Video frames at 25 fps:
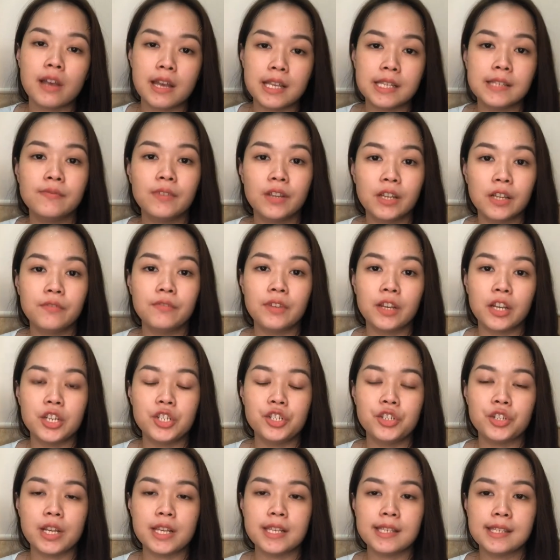has very, very
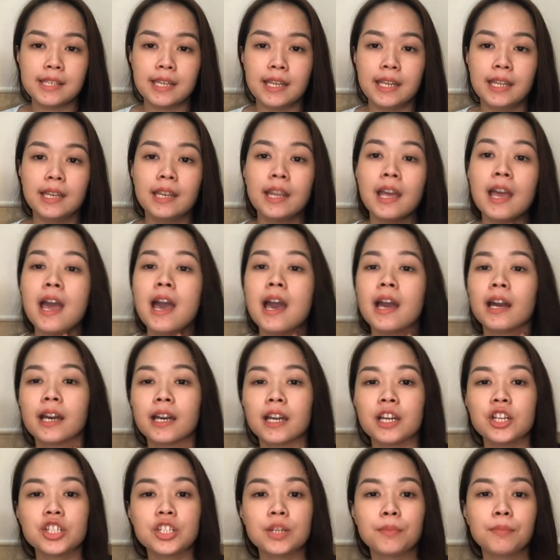dry skin.
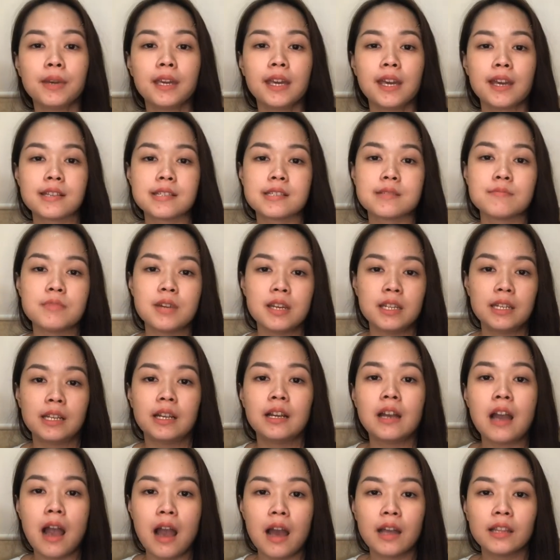Kaya siya may eczema,
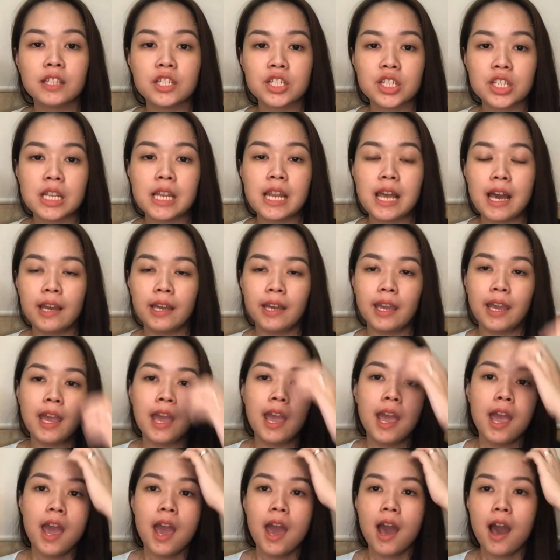nangangate siya lagi.
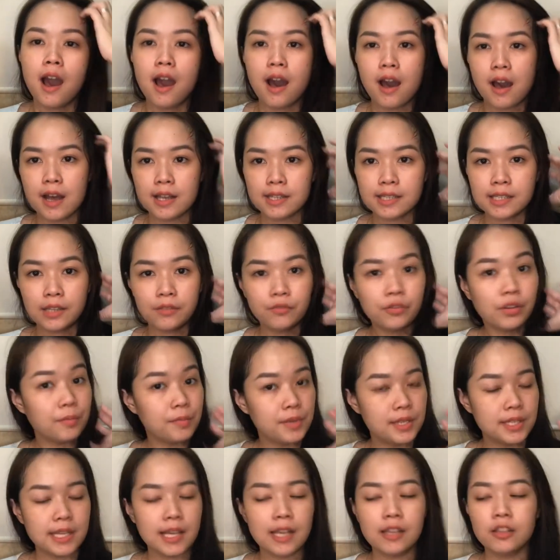Uh, aside from
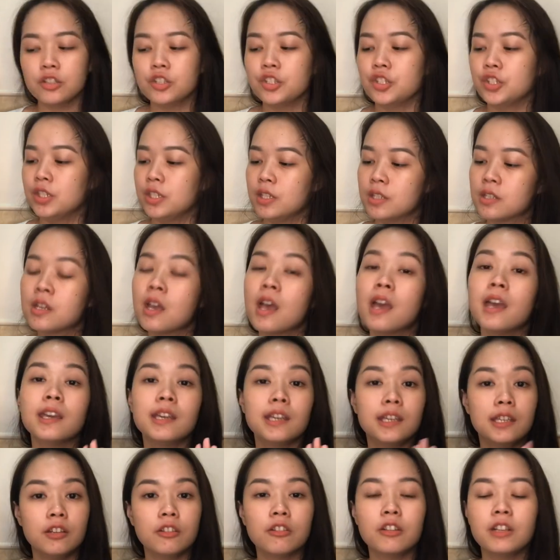his allergies,
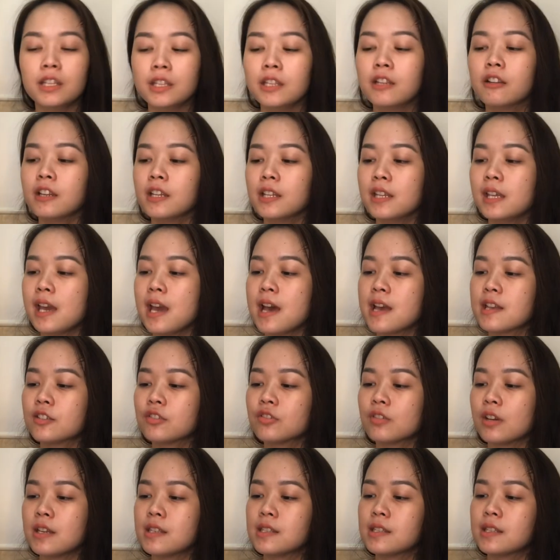he really, really has
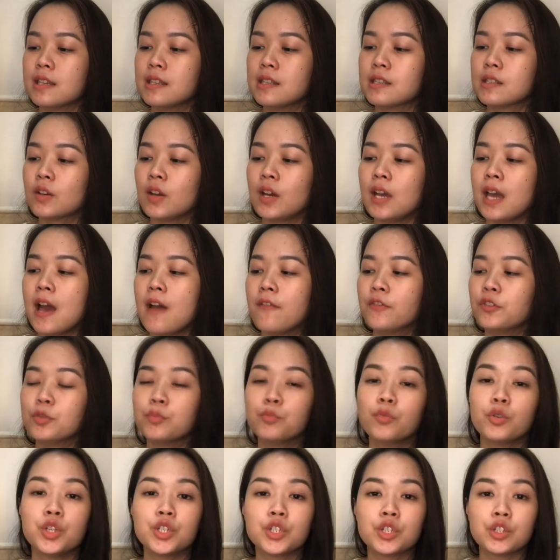dry skin so I have to
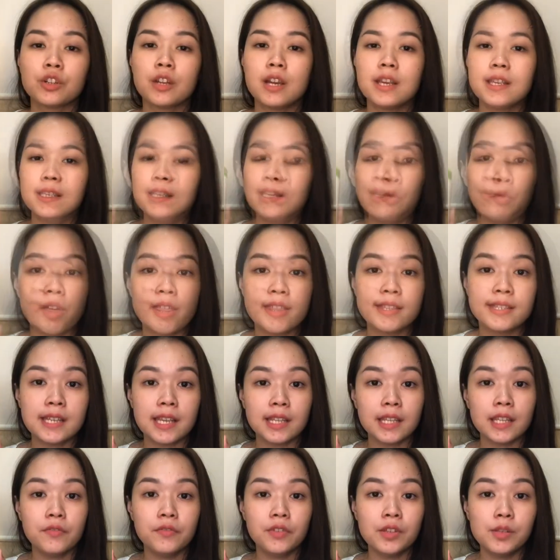moisturize him with
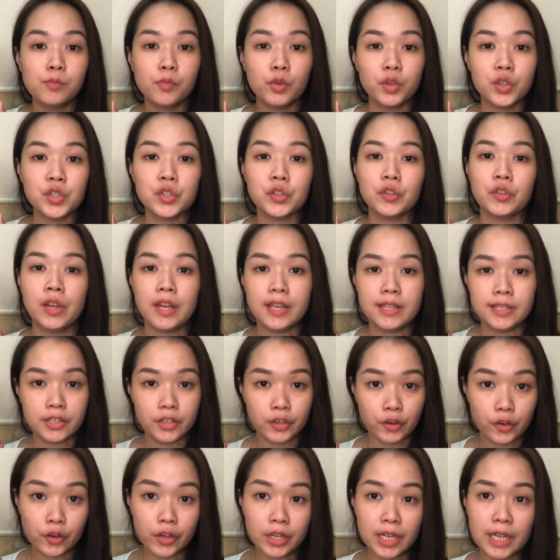Cetaphil
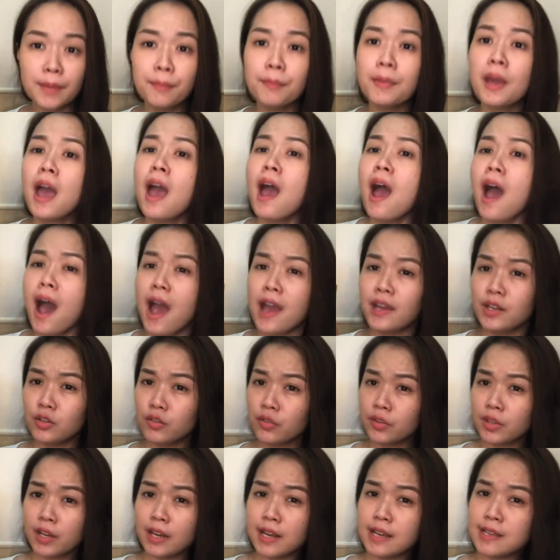Moisturizing Cream. I know
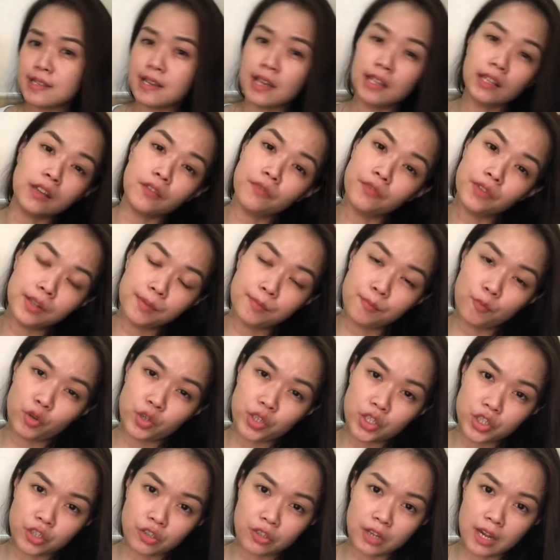there is Cetaphil
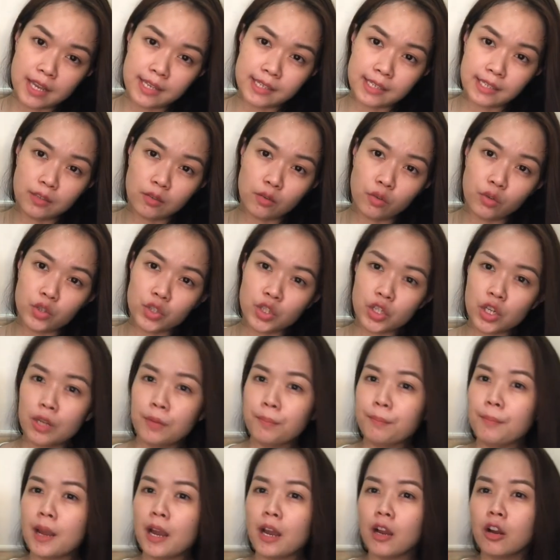Moisturizing
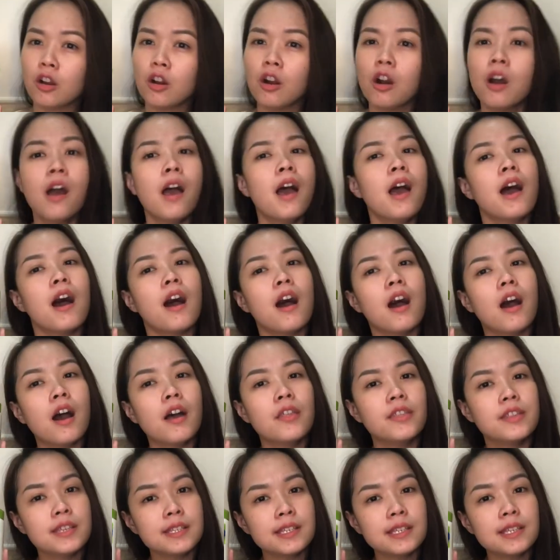Lotion pero
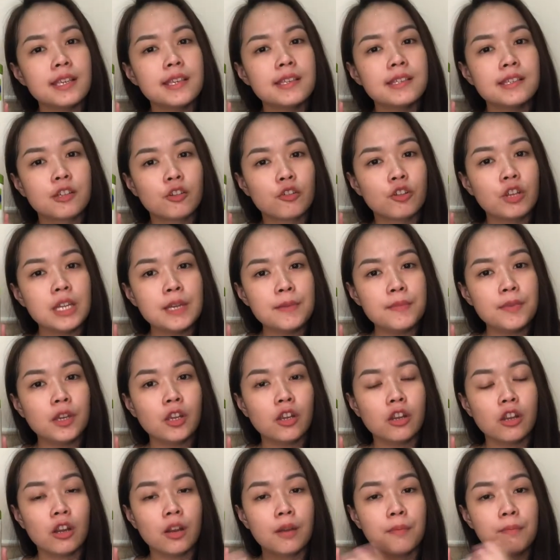uh, this is
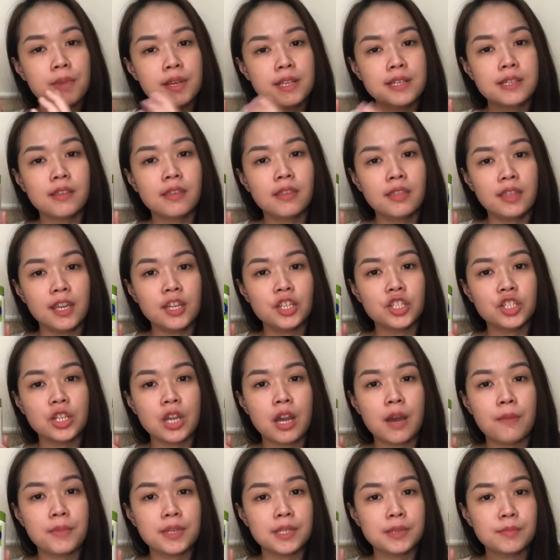creamier, mas thick
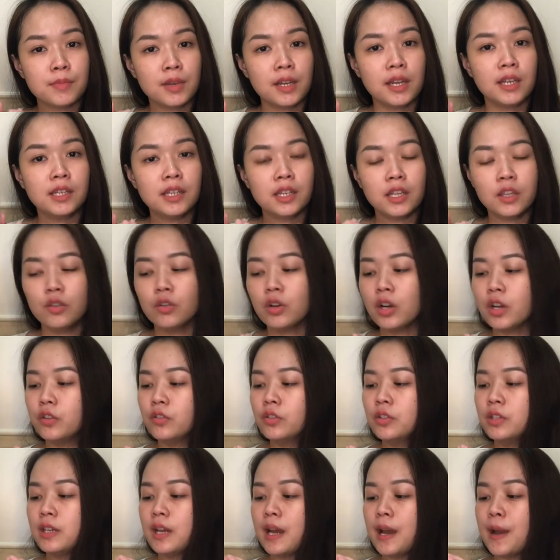siya, mas maganda yung
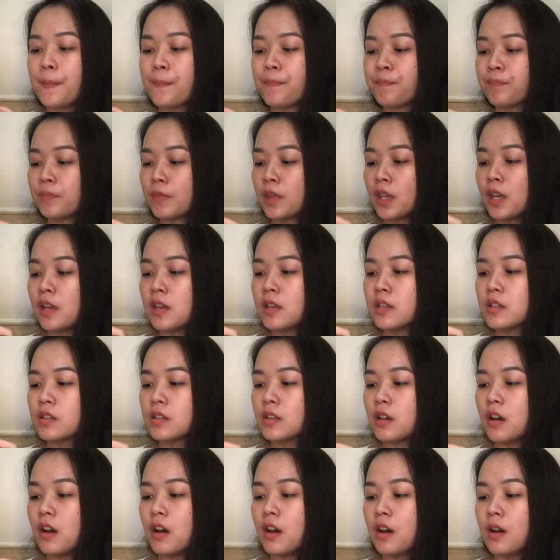ano niya,
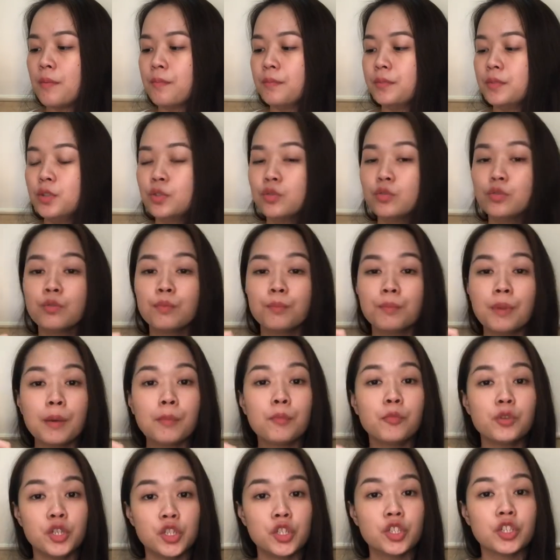um, yung
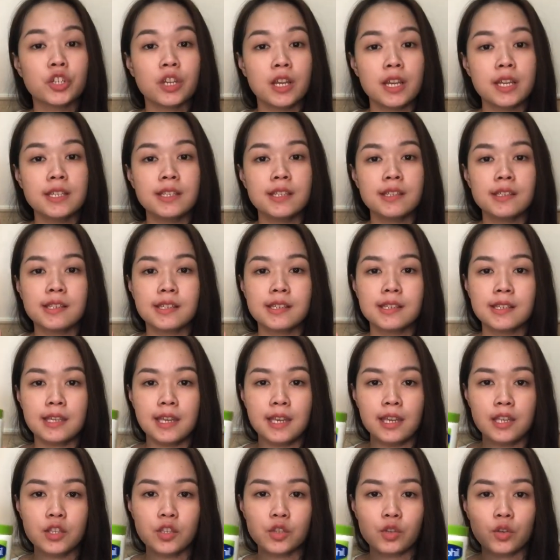pag-moisturize niya sa
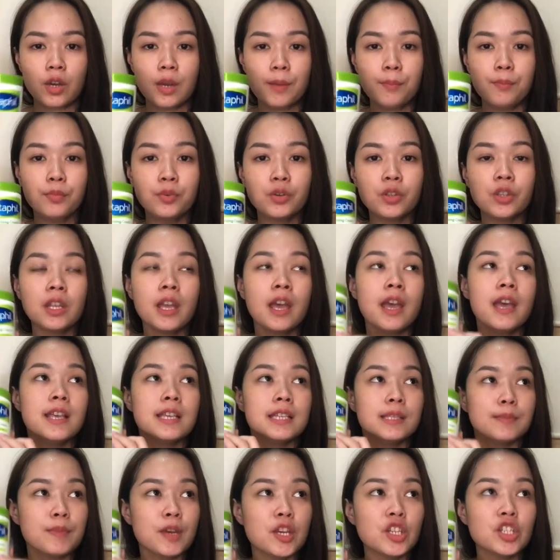skin. So, I put
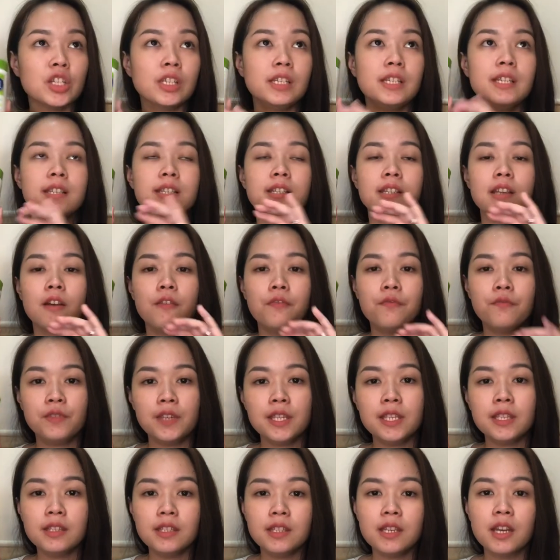especially sa
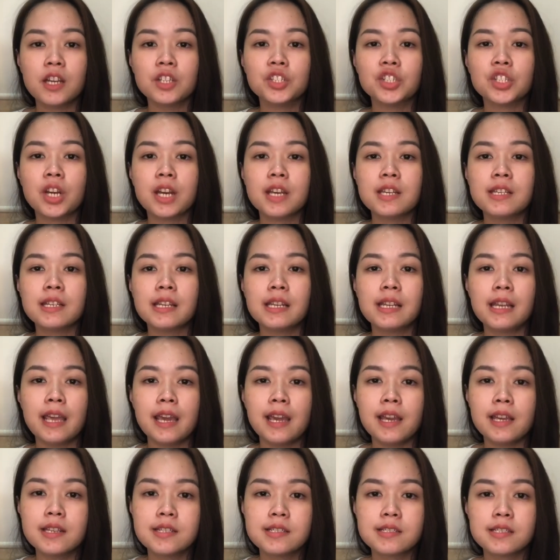feet niya tsaka sa
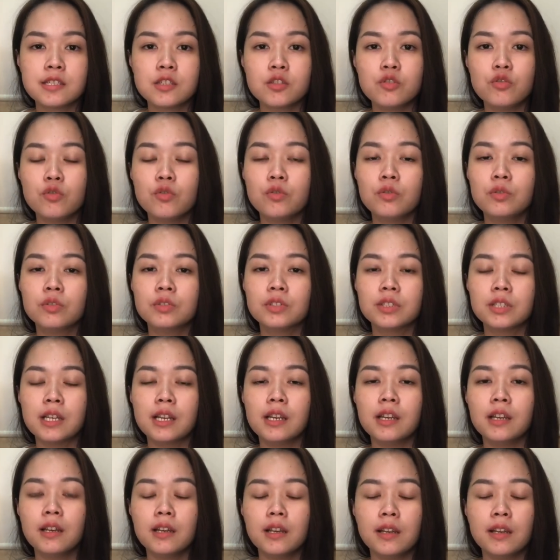legs, yung sa